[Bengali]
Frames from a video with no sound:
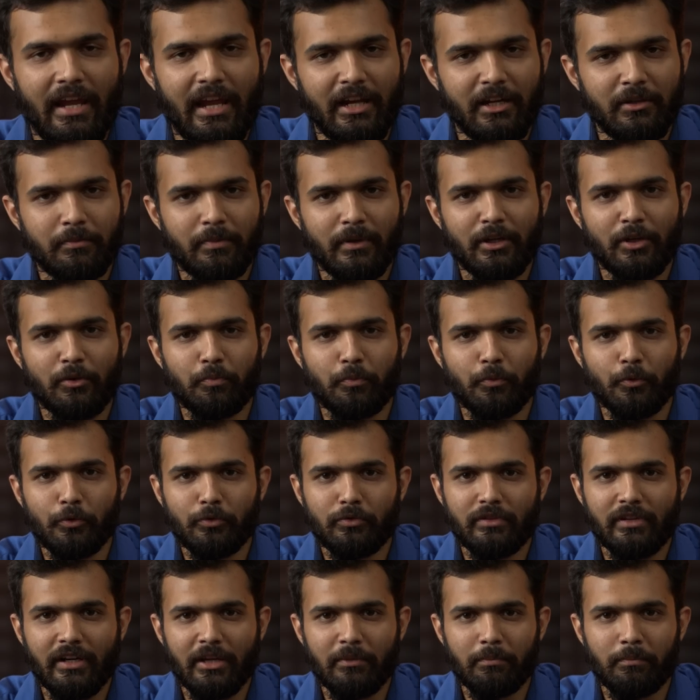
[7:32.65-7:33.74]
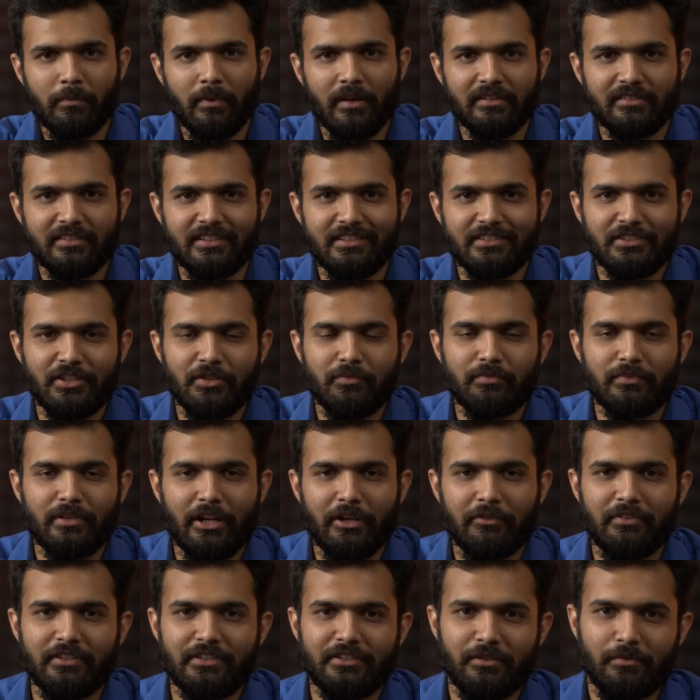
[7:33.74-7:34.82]
এরপরে বুট ড্রাইভ বা সিস্টেম
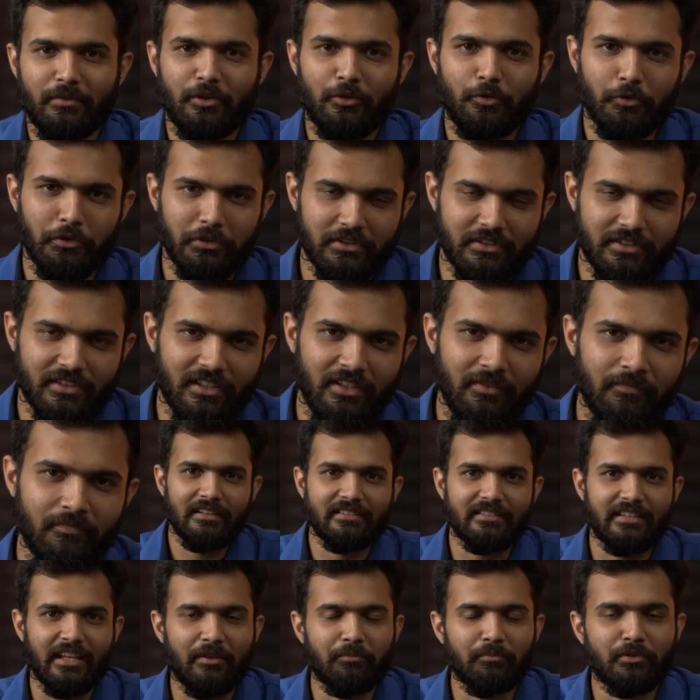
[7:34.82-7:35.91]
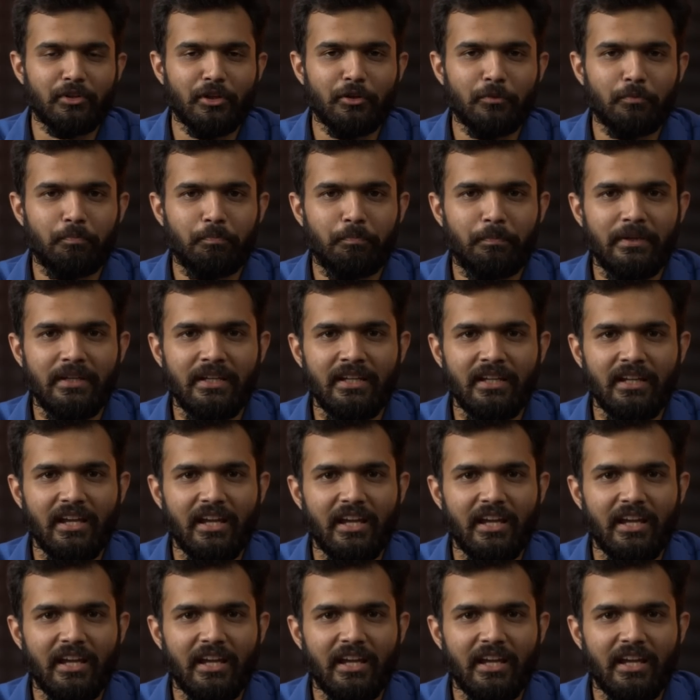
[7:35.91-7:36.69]
ড্রাইভ হিসেবে রয়েছে স্যামসাং পি